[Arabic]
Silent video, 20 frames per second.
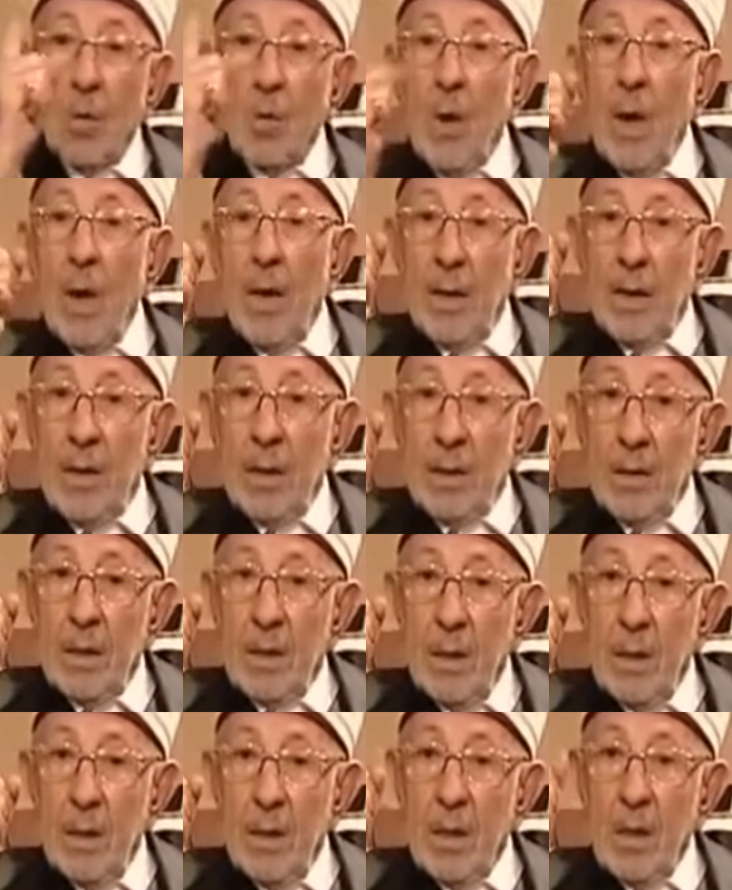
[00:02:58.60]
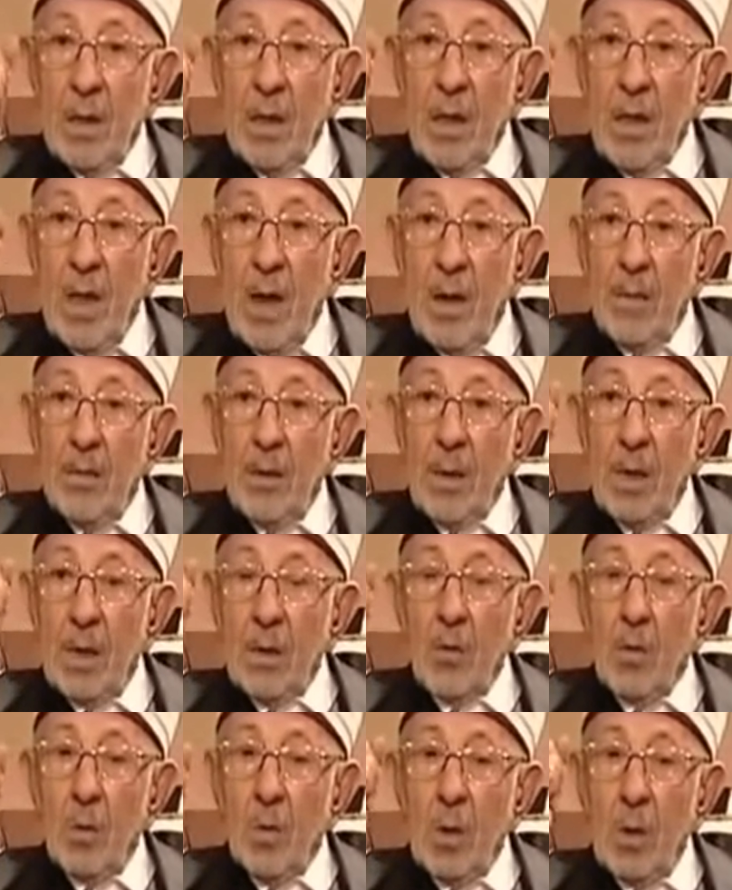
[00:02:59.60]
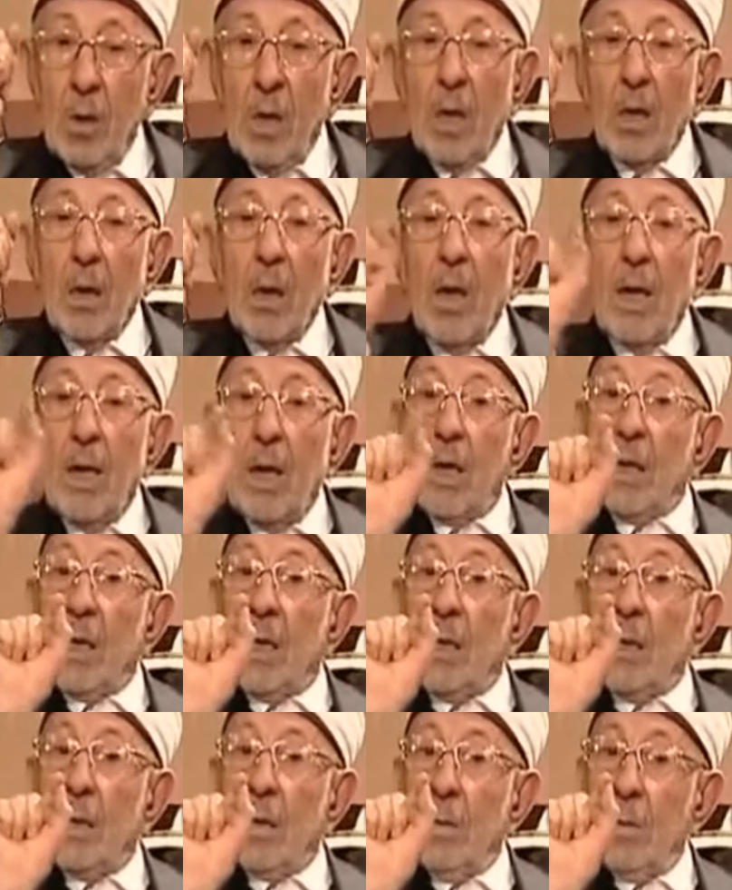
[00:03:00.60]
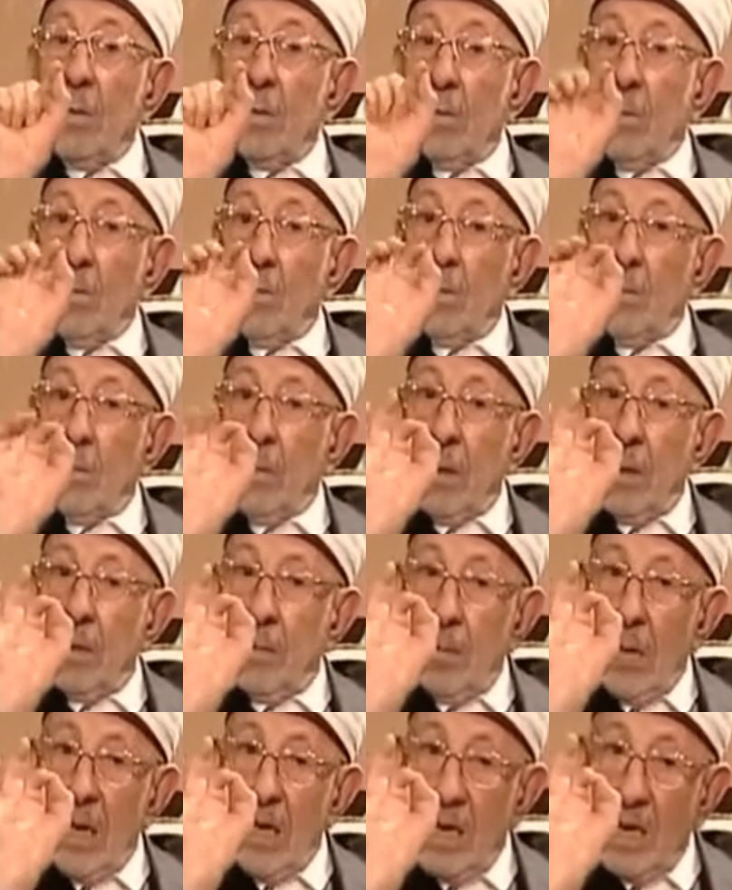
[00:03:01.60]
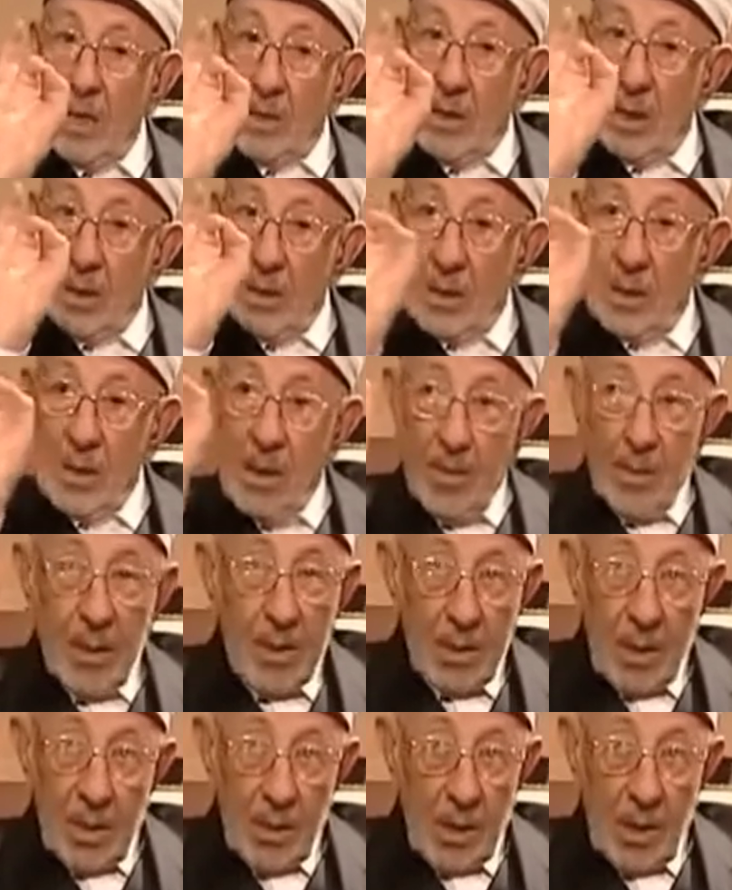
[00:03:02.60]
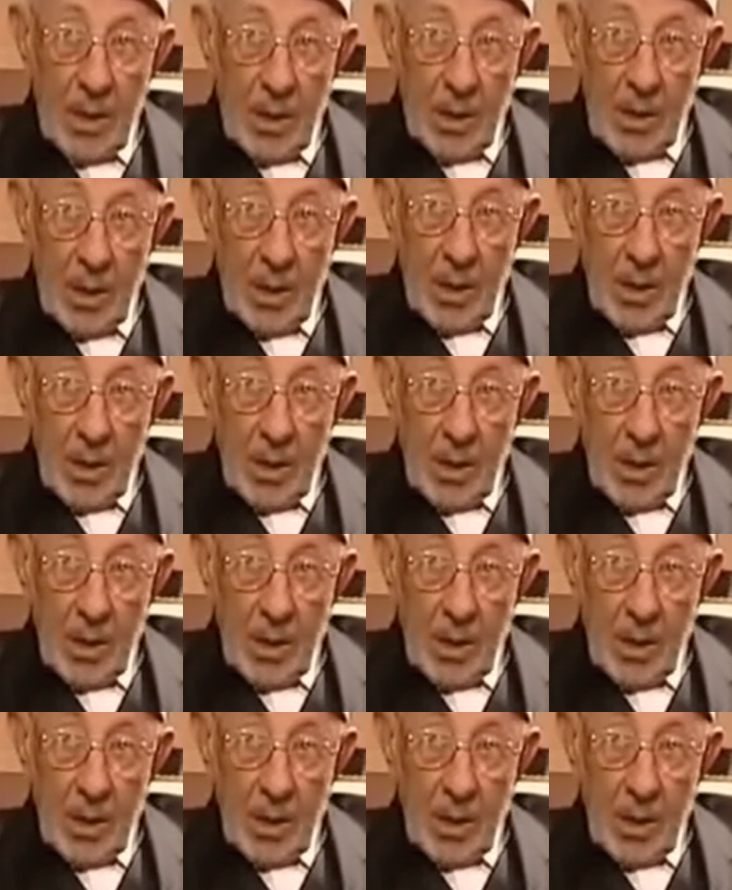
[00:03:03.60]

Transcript: واحد ذهب يدعو إلى الله لكن بالمنهج الإسلامي السديد